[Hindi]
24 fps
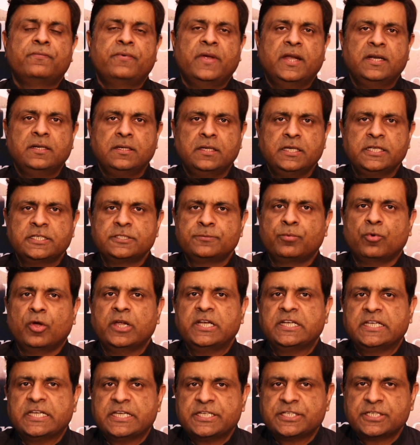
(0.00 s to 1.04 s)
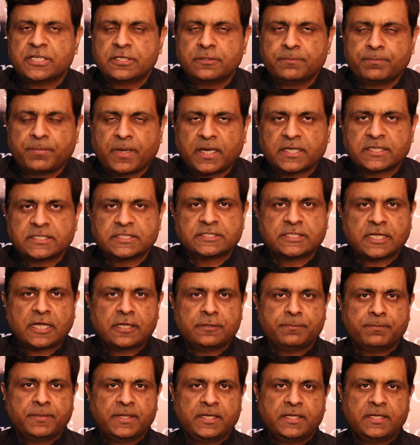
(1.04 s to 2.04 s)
फेडरल एक्सप्लाइटेशन पाकिस्तान